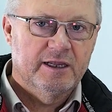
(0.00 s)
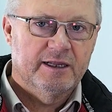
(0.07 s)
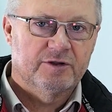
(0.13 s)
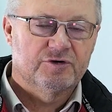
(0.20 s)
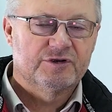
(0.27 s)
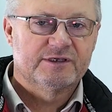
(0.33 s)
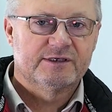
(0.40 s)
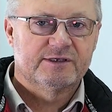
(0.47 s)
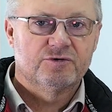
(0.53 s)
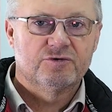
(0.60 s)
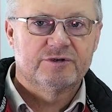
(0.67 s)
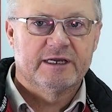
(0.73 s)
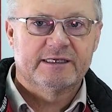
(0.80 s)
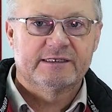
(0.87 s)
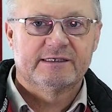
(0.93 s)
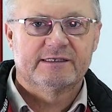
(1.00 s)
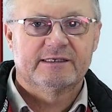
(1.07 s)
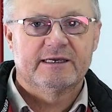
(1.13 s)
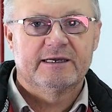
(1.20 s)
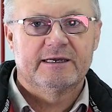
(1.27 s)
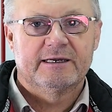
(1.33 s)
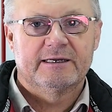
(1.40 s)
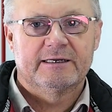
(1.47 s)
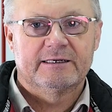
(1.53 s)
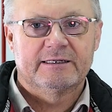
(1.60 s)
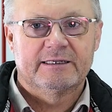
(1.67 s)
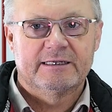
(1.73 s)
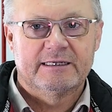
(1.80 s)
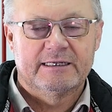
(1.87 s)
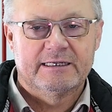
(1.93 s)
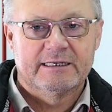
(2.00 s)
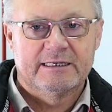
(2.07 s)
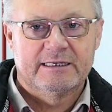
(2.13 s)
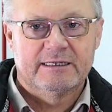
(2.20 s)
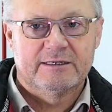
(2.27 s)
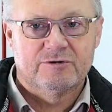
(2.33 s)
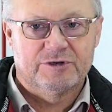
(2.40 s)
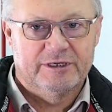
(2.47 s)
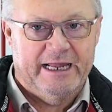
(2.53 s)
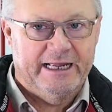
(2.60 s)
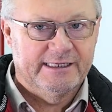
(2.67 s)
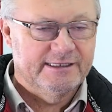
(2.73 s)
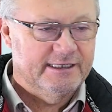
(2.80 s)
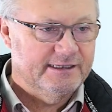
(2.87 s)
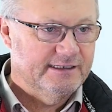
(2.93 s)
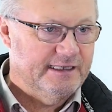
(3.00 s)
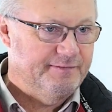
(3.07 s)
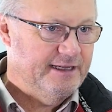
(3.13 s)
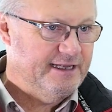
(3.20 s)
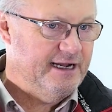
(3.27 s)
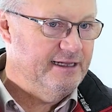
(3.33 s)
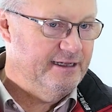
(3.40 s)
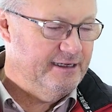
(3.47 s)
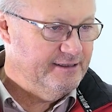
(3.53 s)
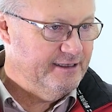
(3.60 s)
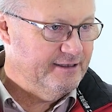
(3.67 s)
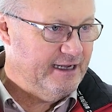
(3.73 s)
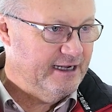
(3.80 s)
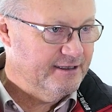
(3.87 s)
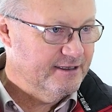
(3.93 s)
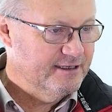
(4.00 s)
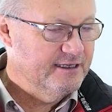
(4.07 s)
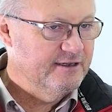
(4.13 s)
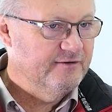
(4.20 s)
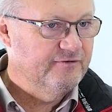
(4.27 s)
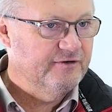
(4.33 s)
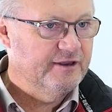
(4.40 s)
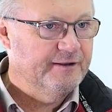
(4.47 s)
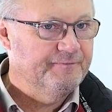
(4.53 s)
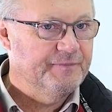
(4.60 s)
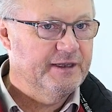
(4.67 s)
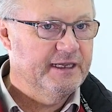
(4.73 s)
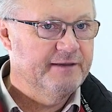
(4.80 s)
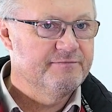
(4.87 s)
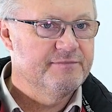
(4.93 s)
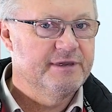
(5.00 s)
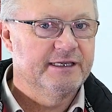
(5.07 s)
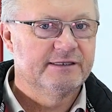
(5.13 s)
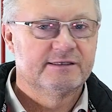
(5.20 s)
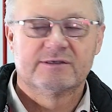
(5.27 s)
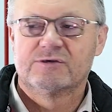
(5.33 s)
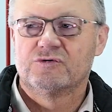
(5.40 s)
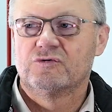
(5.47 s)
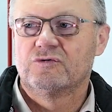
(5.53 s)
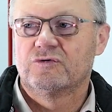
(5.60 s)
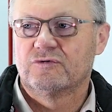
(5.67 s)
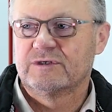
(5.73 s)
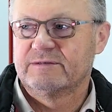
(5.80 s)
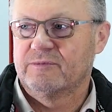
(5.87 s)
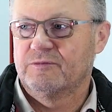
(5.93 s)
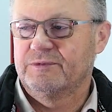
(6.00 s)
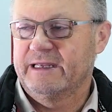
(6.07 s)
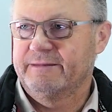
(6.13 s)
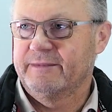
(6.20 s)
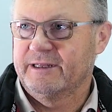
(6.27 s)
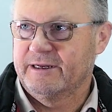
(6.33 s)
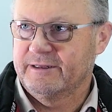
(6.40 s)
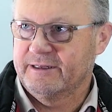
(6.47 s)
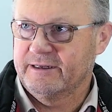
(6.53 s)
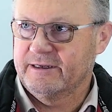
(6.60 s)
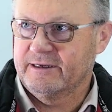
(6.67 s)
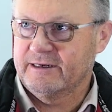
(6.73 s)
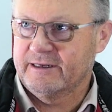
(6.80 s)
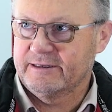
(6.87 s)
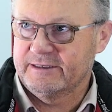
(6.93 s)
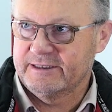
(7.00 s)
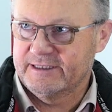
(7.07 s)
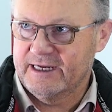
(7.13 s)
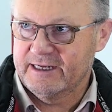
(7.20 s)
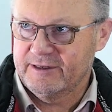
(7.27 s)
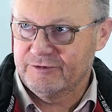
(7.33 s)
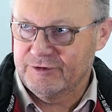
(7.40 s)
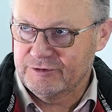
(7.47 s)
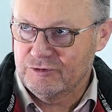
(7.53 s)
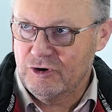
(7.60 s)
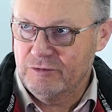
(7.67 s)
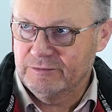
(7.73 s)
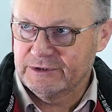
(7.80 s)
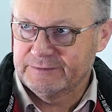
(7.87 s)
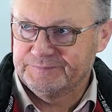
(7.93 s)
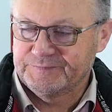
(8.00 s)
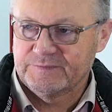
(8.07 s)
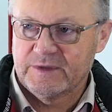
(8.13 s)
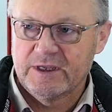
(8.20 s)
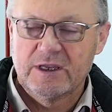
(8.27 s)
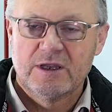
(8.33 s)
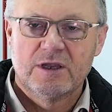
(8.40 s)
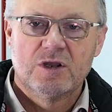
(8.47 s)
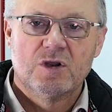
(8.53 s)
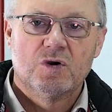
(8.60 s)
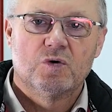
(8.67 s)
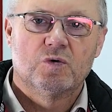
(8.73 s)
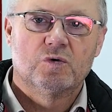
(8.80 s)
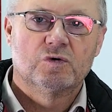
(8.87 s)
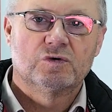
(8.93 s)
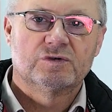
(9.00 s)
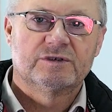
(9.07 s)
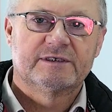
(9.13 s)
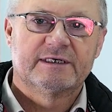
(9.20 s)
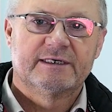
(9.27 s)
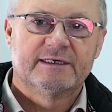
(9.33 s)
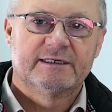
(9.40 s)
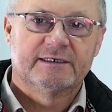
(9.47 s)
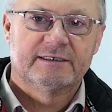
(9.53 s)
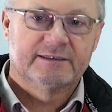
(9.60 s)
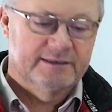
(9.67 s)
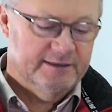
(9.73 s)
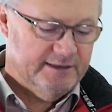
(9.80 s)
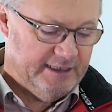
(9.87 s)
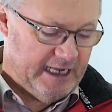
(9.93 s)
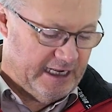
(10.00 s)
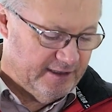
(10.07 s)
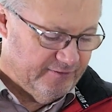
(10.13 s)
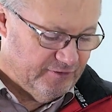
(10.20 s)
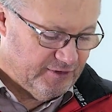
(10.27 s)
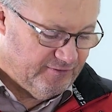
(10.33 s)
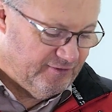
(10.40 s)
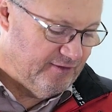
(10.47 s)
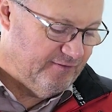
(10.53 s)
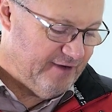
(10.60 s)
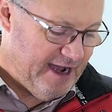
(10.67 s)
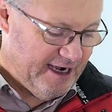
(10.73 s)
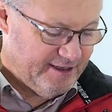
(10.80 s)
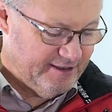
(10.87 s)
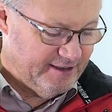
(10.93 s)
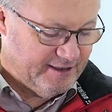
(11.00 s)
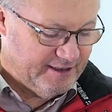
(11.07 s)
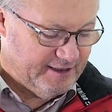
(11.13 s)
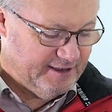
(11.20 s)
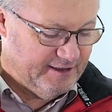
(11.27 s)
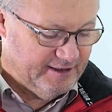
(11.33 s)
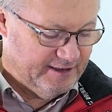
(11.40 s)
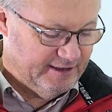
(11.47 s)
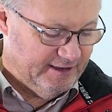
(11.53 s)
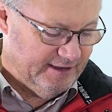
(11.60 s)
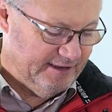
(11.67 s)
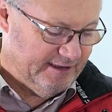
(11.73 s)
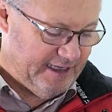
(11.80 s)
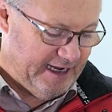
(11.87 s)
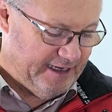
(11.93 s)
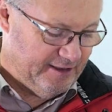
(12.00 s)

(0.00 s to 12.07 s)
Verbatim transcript: Jedoch ist es so, dass äh, durch den Einsatz der metallhaltigen Additive eben es zu großen Problemen an den Katalysatoren kommt. Und äh, die Antwort von Wagner ist